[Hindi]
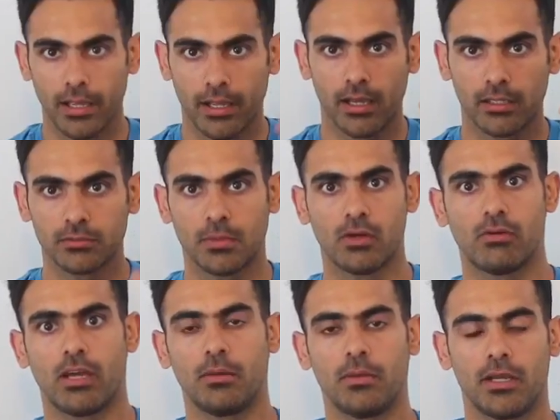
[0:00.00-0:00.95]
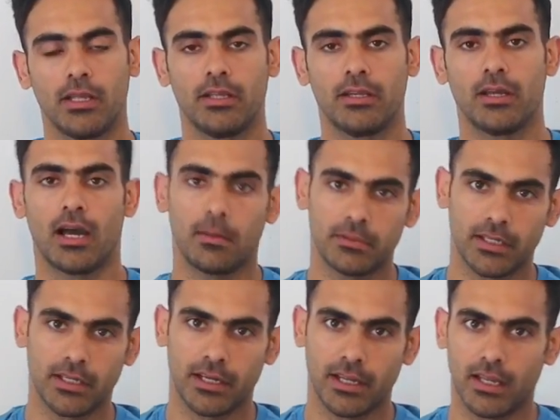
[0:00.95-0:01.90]
हाय गाइस मैं हूं हैरी मिडेर आप
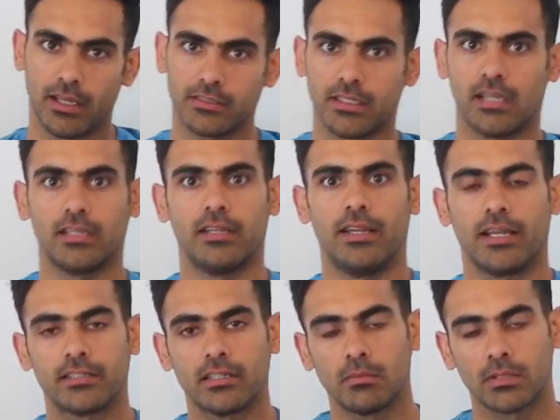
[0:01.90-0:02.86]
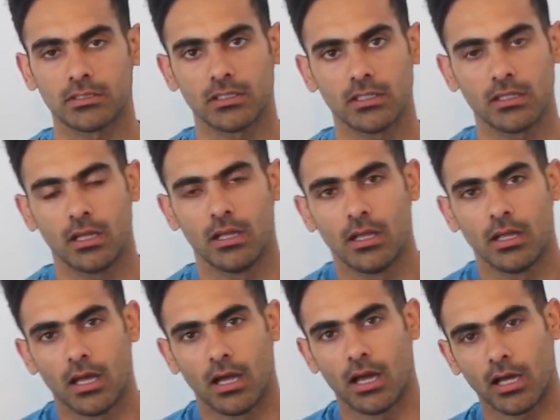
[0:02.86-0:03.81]
देख रहे हैं चैनल नेचुरल मसल
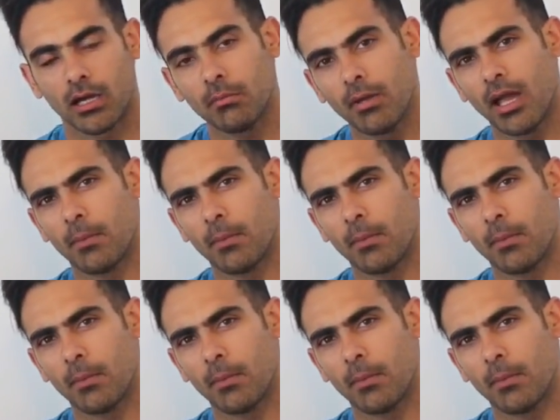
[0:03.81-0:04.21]
अगर